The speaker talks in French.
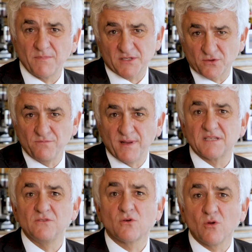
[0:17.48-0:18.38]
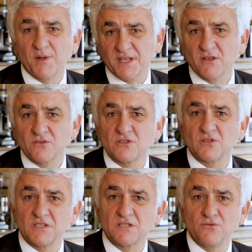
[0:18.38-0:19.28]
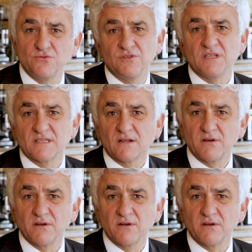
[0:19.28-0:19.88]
parce qu'une partie de nos compatriotes se sent exclue du destin